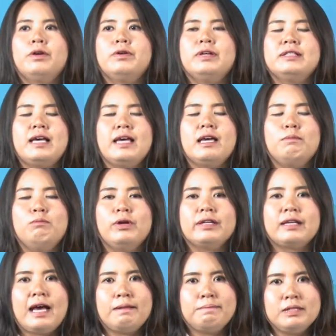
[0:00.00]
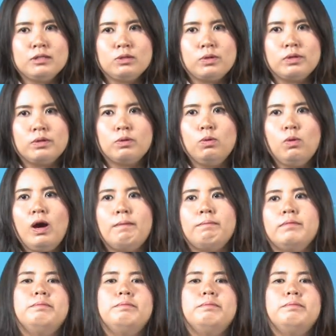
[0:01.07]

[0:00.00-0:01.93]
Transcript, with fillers: โดยใช้กระบวนการมีส่วนร่วม